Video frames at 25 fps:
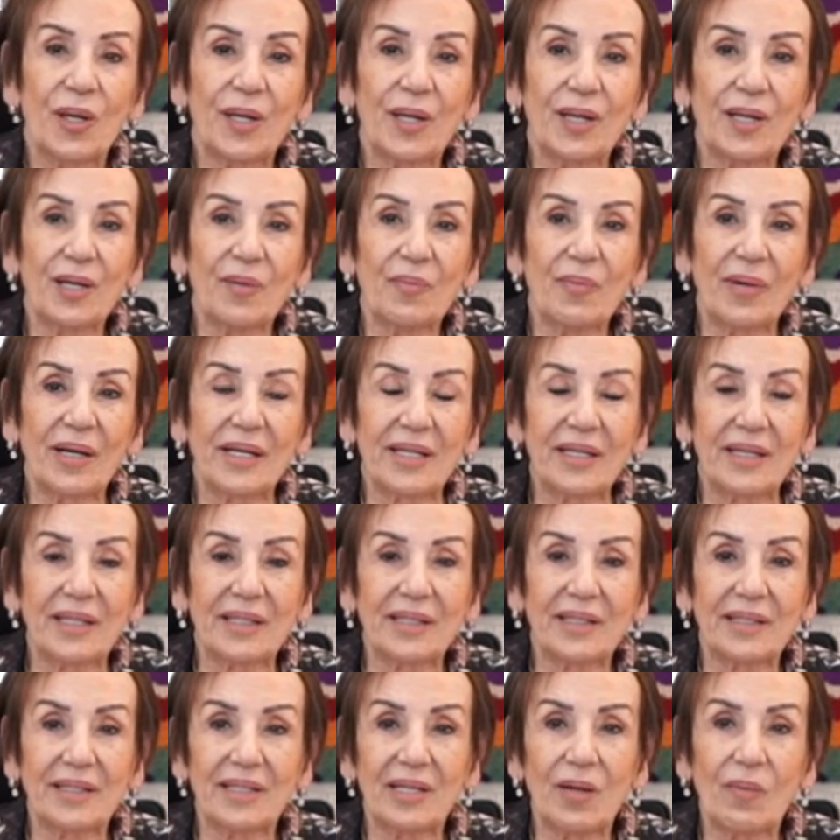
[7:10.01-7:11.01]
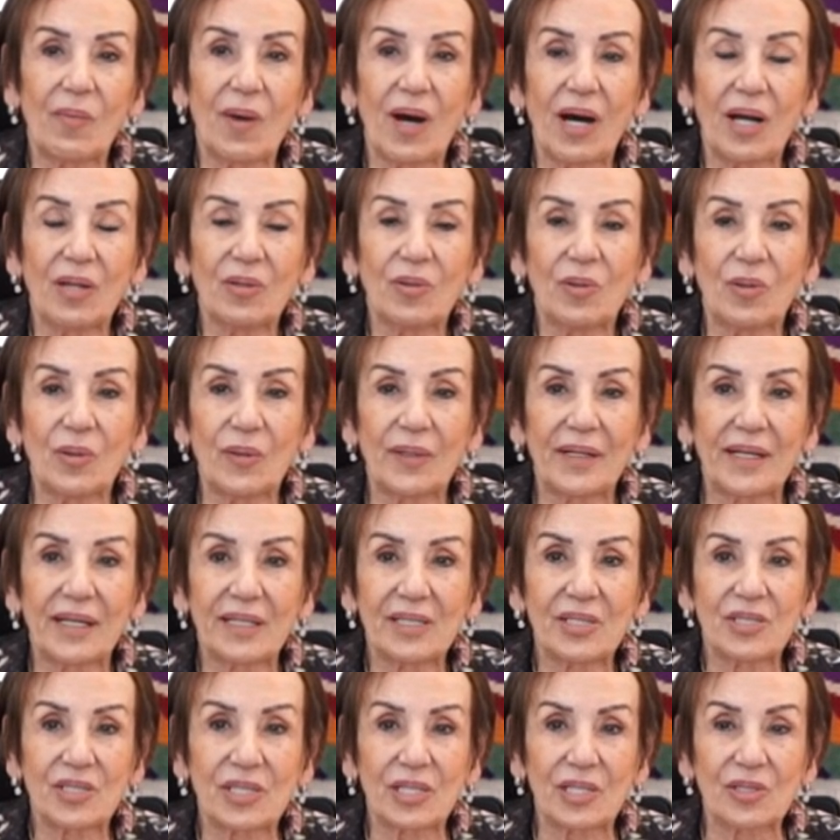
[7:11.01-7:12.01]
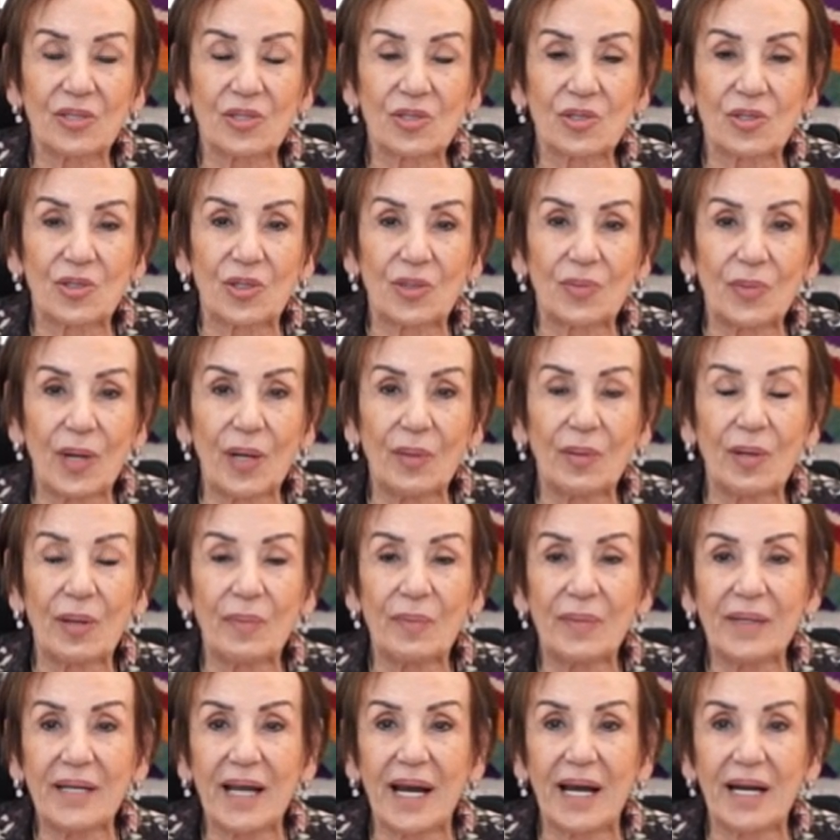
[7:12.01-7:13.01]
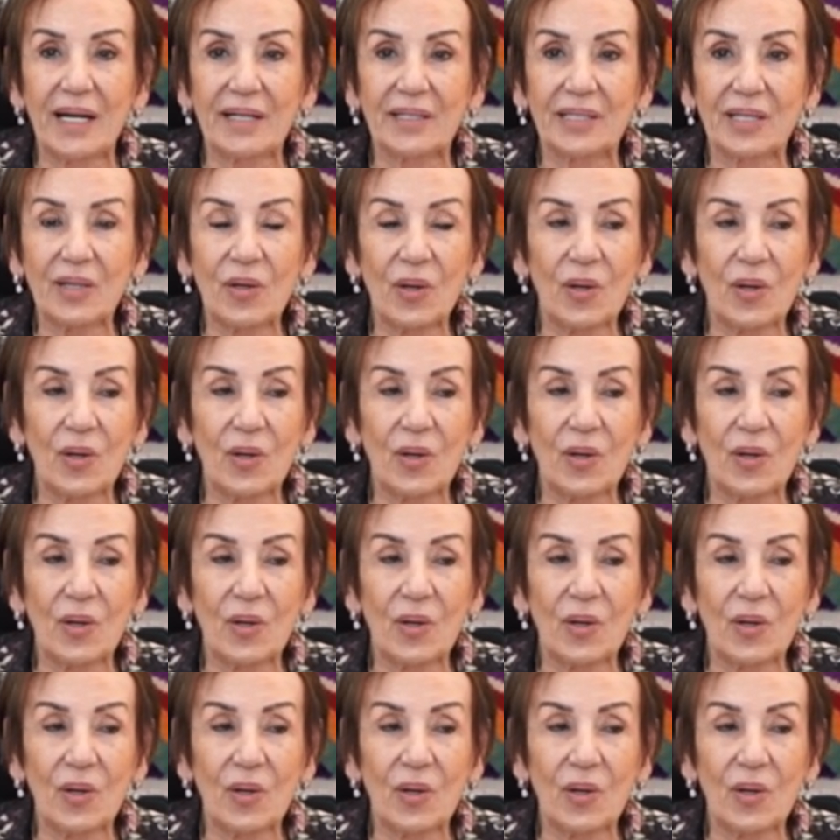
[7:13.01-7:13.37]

e, makinalarına bağlı olarak çalışıyorum. Ama bir yerde